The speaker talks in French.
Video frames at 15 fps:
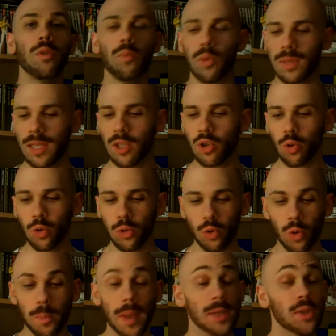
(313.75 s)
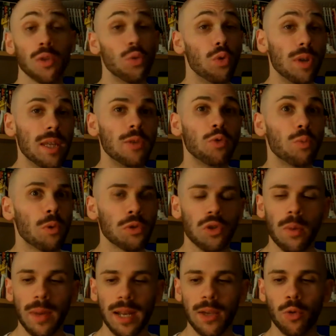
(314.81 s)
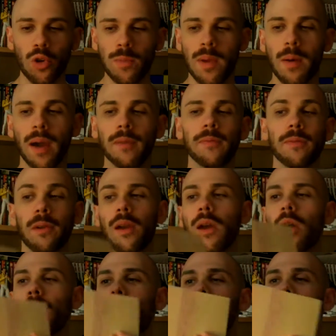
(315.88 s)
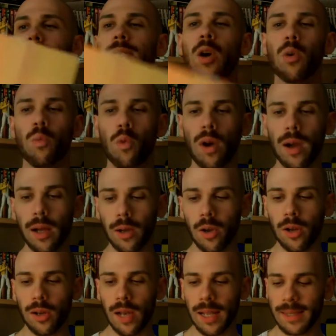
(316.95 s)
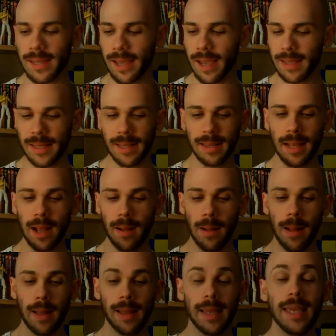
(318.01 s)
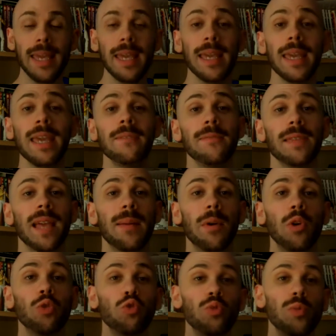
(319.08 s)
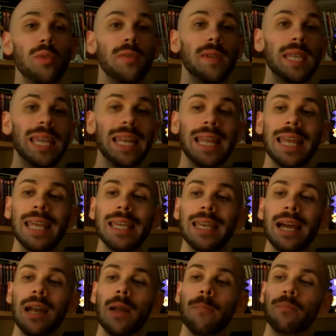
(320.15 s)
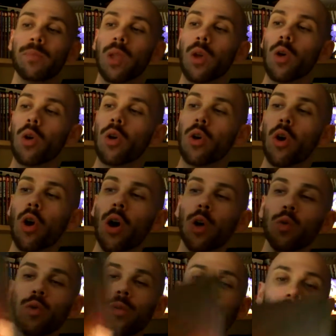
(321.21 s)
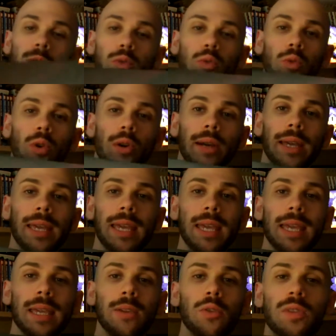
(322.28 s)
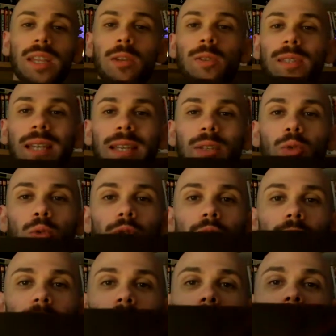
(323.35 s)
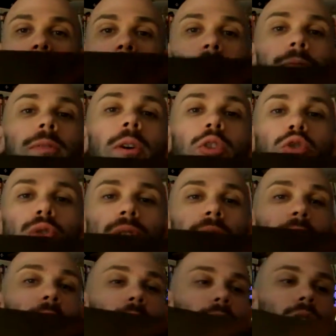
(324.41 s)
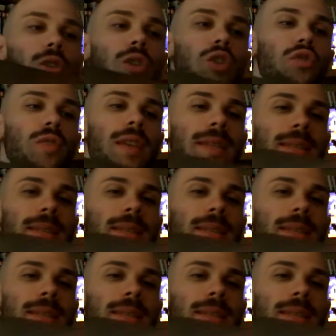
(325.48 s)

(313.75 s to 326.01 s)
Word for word: de petites choses que personne ne lit, tout le monde s'en bat les couilles, mais bref, ça au moins l'intérêt d'être là. Et évidemment, double vinyle égale grande ouverture et une illustration centrale fort jolie. Alors, je vais